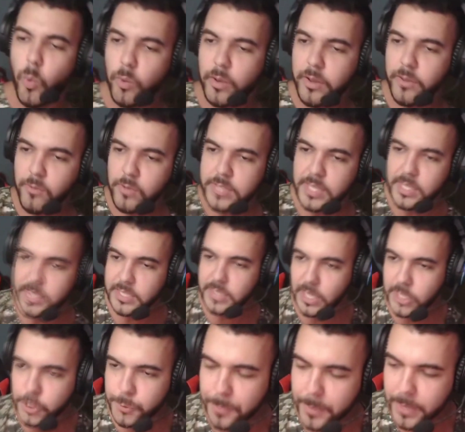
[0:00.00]
O que você está
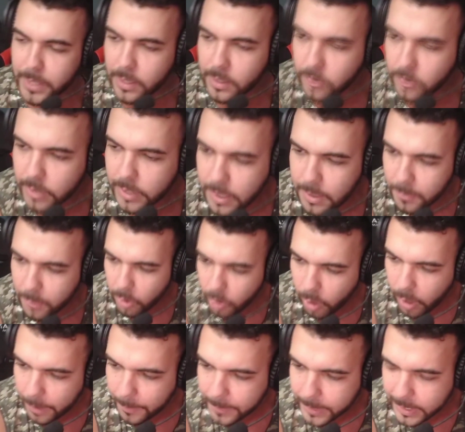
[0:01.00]
esperando aí, meu
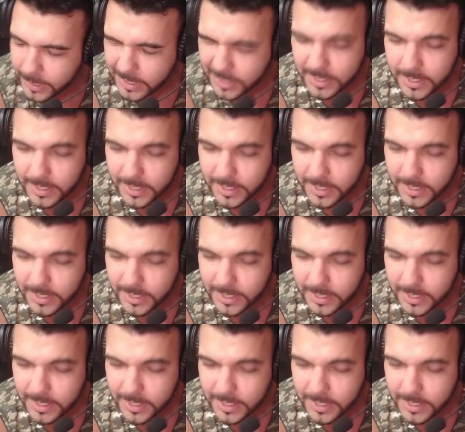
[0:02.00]
nobre?